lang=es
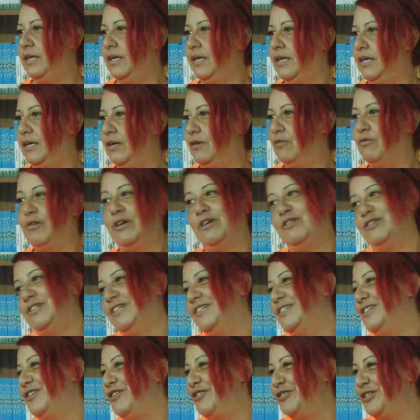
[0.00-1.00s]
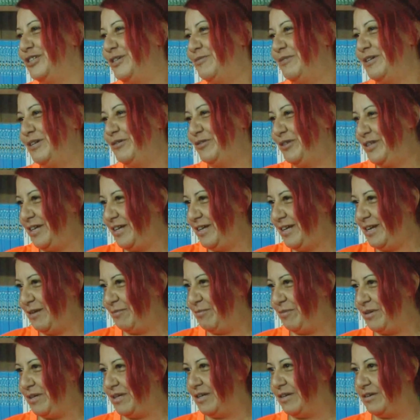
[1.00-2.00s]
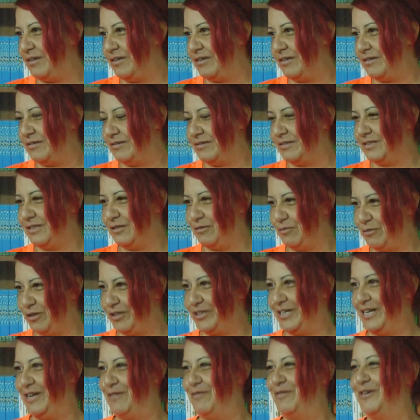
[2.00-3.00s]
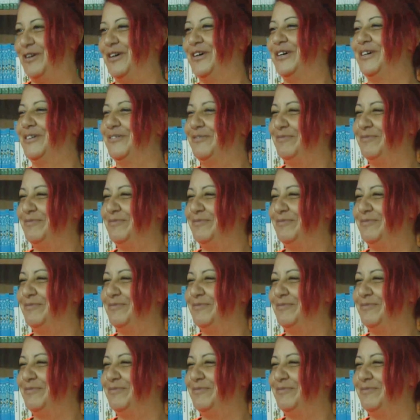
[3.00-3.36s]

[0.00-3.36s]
eh, cualquier cosa, si no lo llaman a ustedes, le piden el número de teléfono.